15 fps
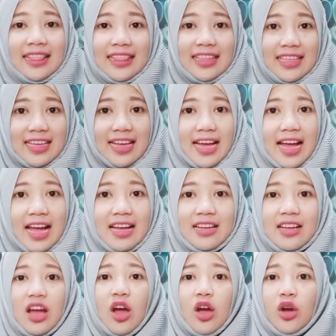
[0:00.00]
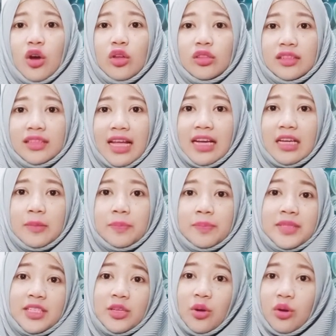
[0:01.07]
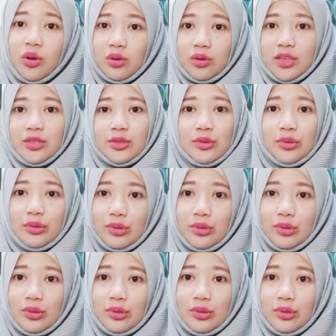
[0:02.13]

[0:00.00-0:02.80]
Tiga, kontak psikologis